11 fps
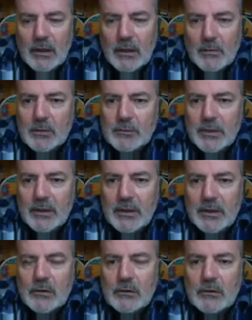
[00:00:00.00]
Hemos
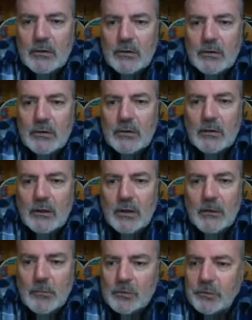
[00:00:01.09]
vendido
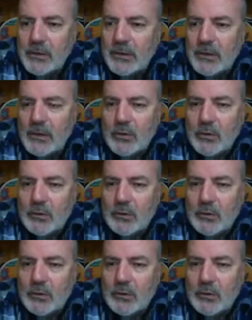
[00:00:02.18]
hemos vendido